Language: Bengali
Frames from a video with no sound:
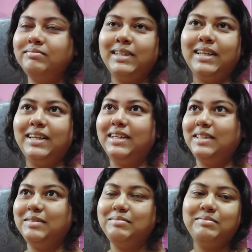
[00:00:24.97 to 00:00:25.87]
মানে
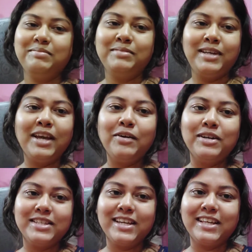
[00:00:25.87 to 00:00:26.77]
ইয়ে
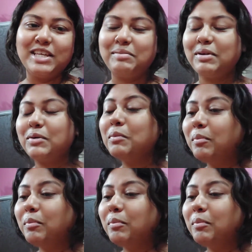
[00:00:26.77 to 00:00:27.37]
হয়েছে আর কি মানে খুব